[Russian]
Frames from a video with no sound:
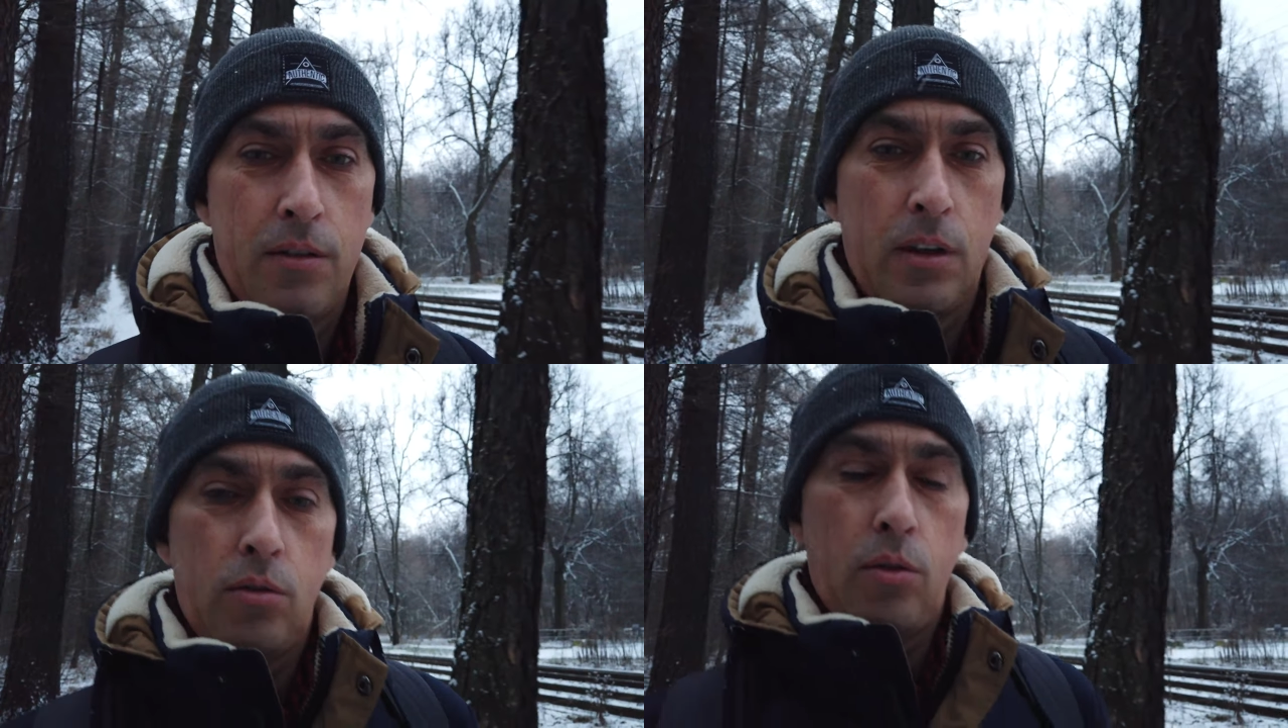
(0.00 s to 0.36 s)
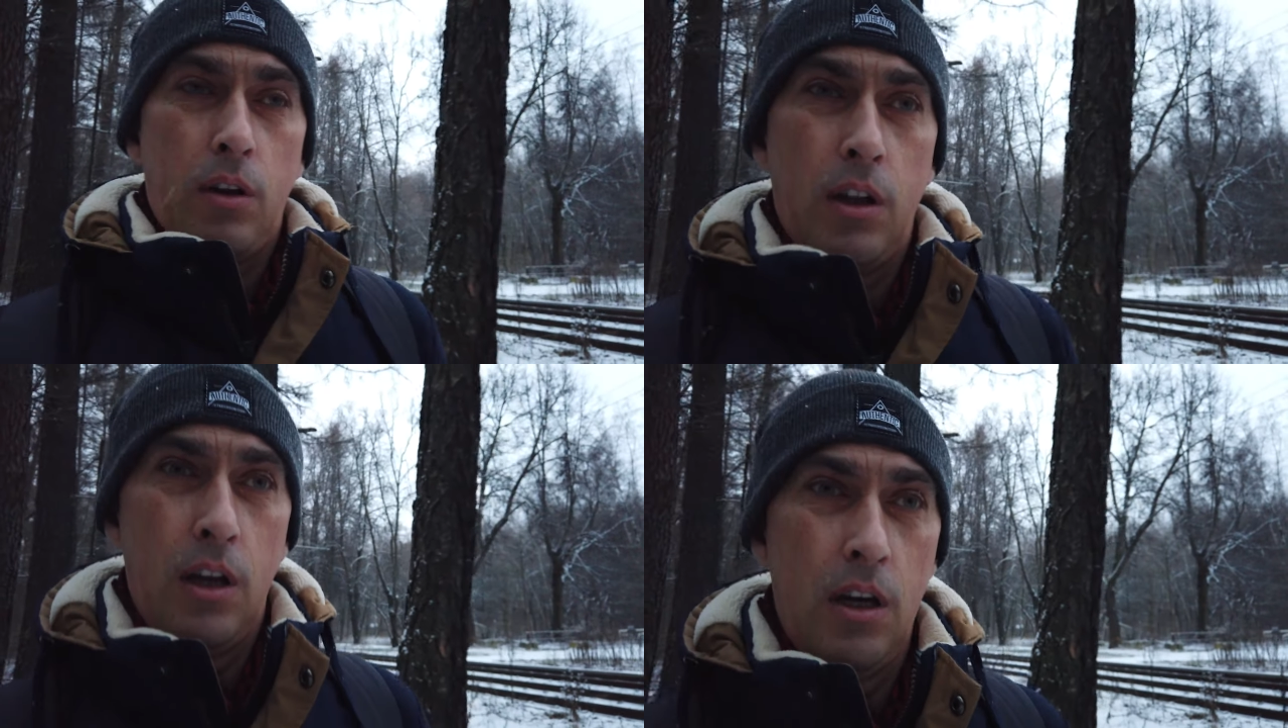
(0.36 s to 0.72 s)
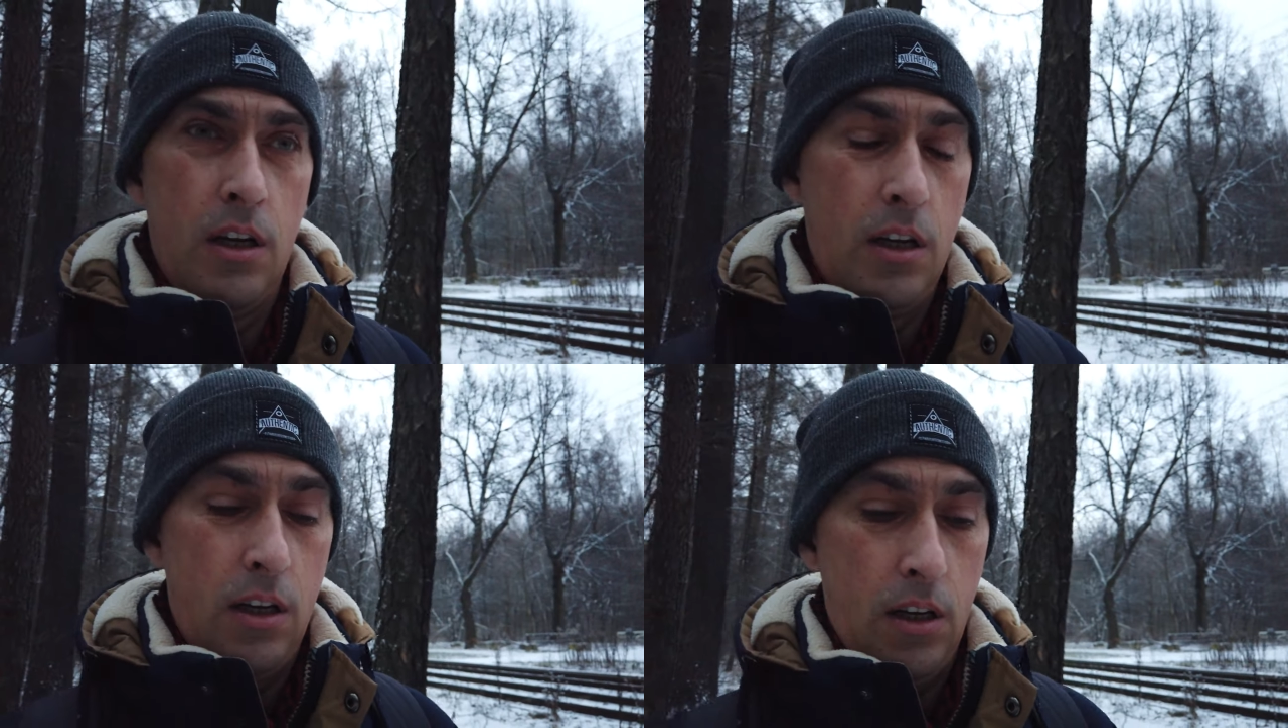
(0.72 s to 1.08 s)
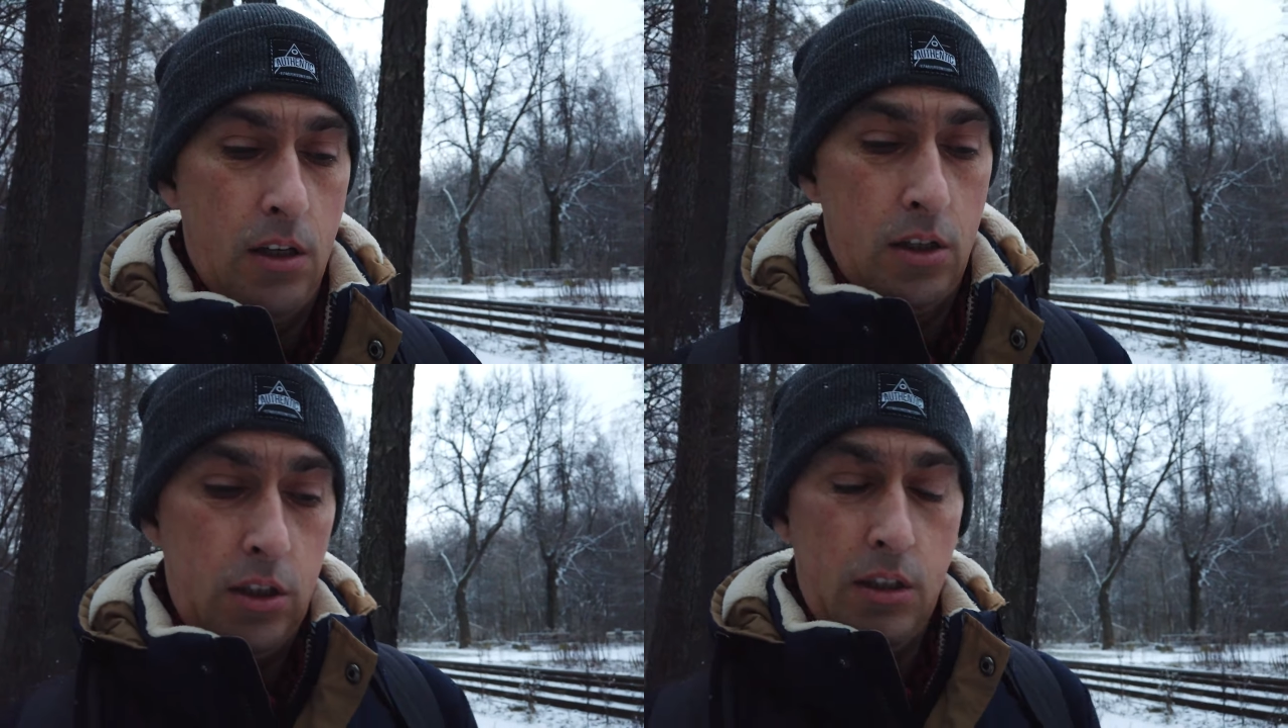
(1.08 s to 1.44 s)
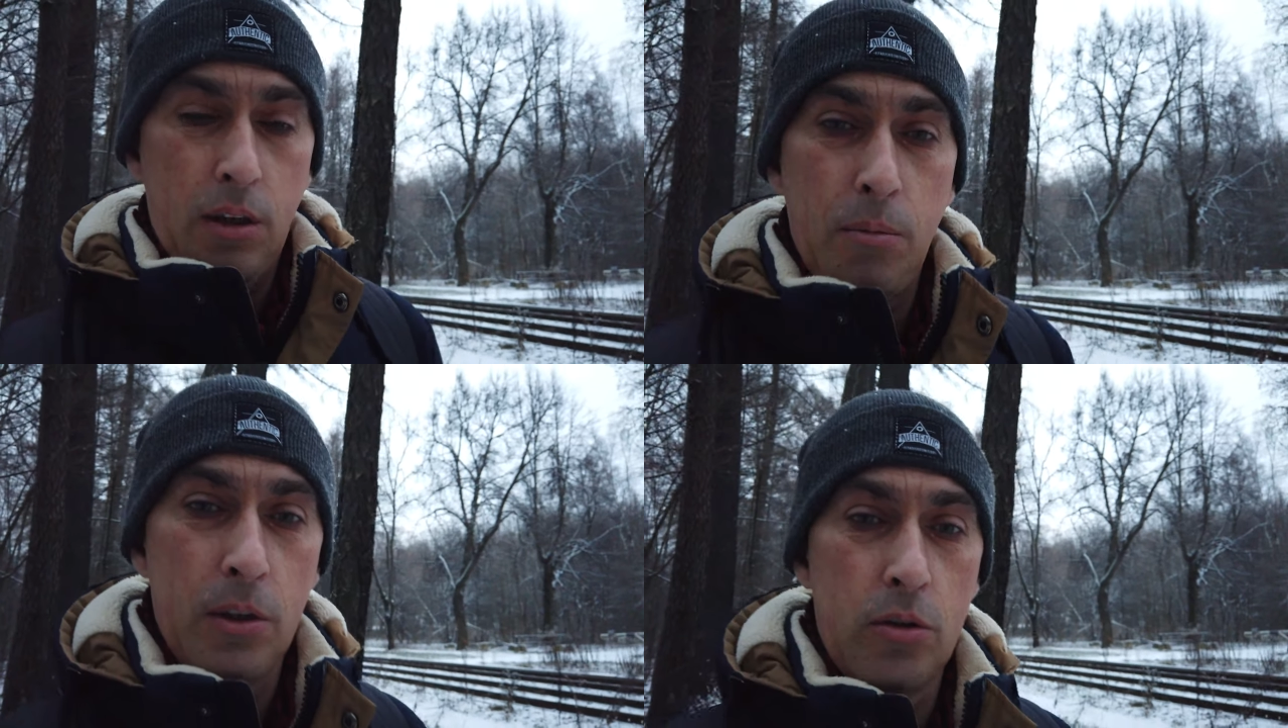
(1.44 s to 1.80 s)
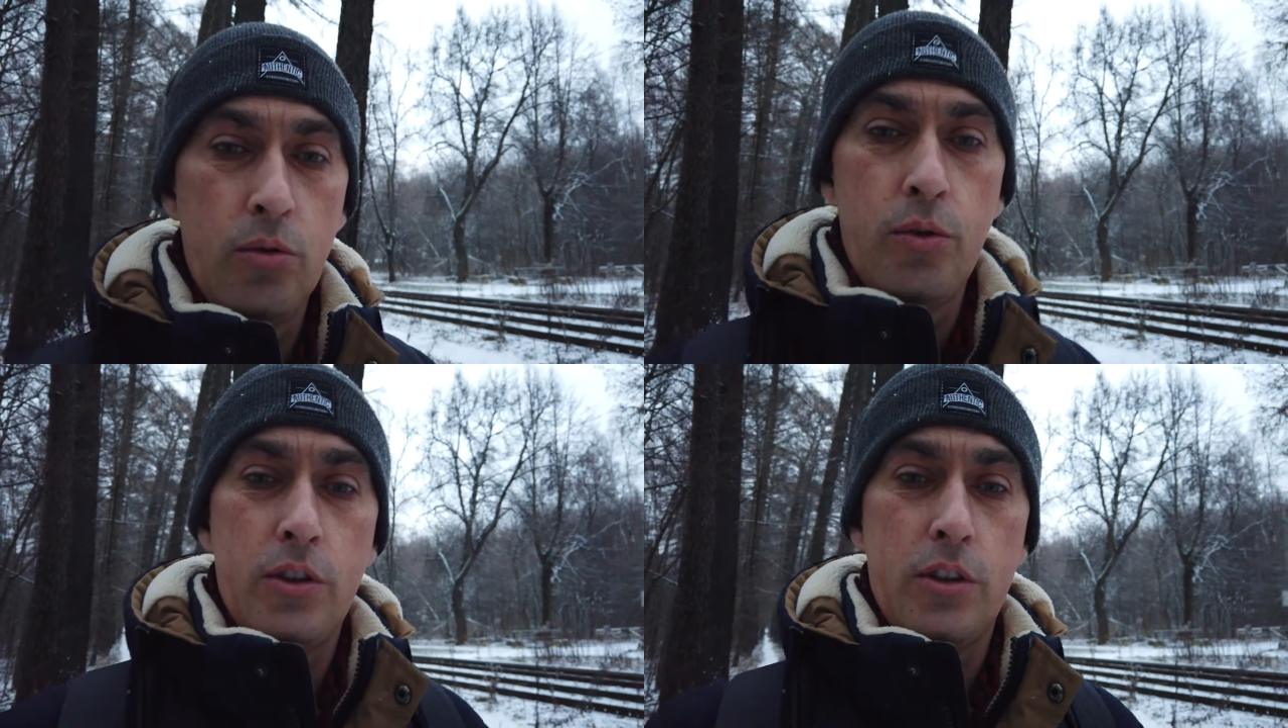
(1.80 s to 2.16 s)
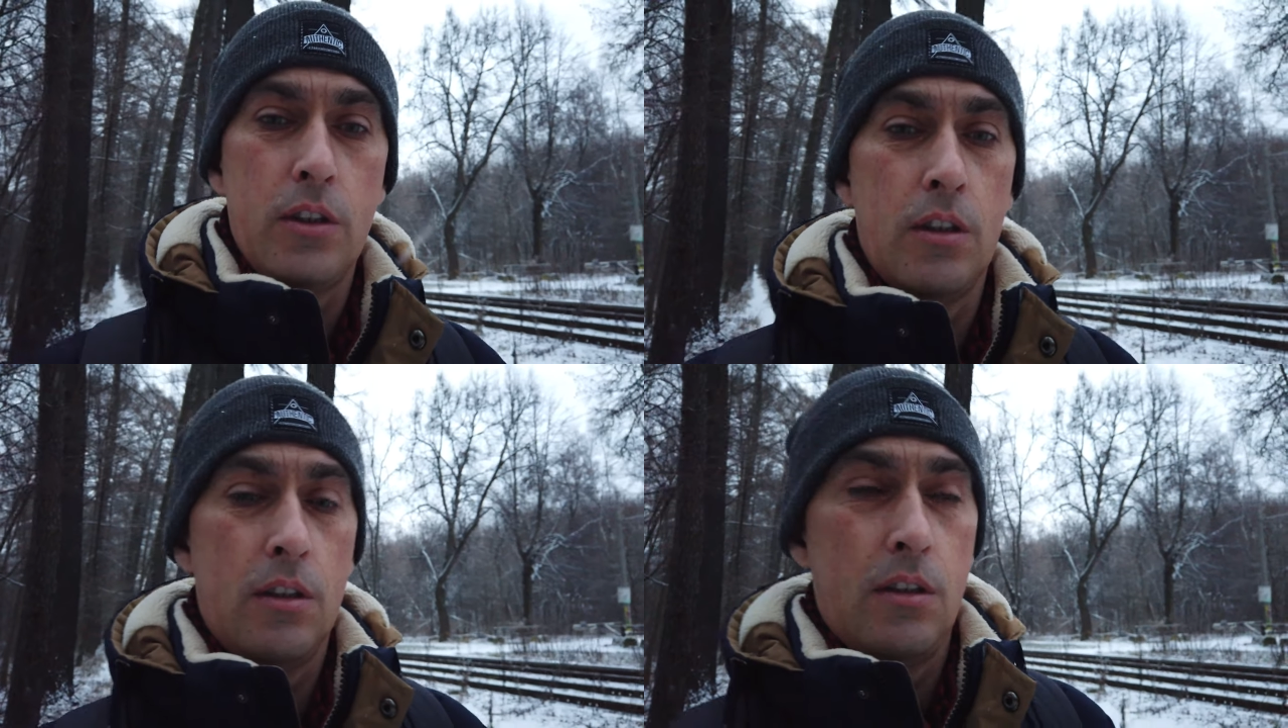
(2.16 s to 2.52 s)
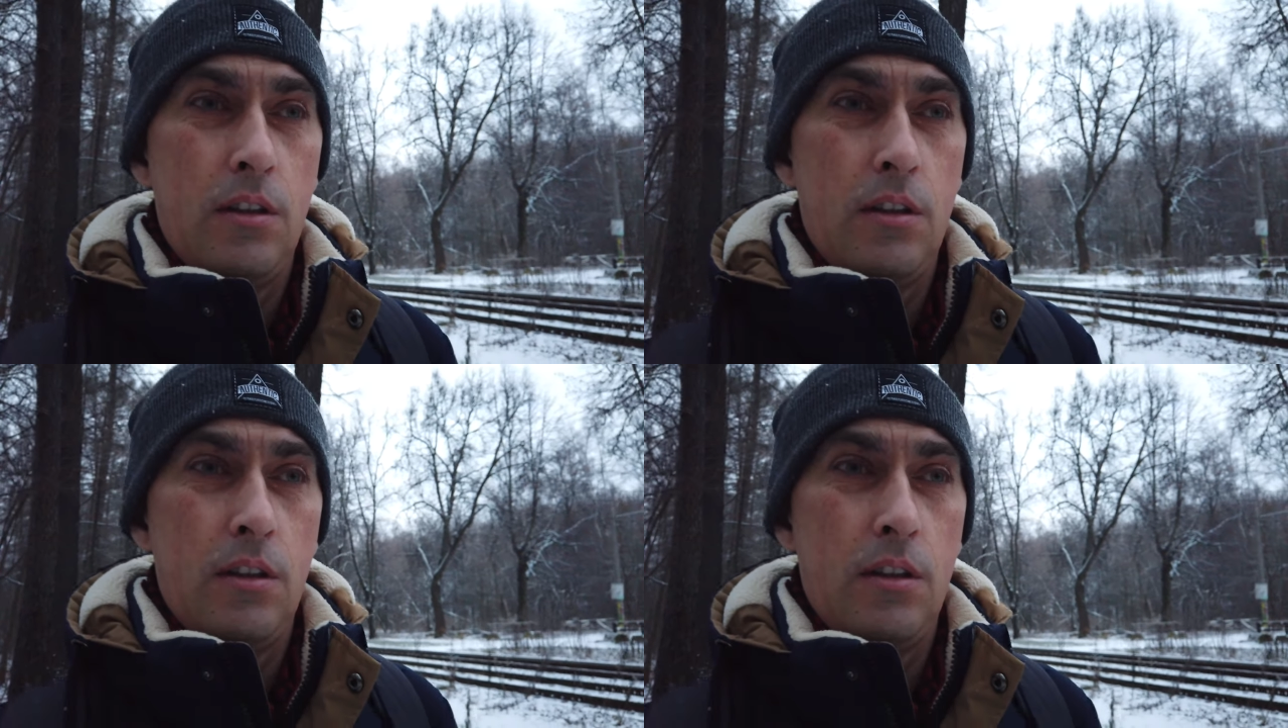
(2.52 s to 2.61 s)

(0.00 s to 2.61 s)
в которой лежат комплектующие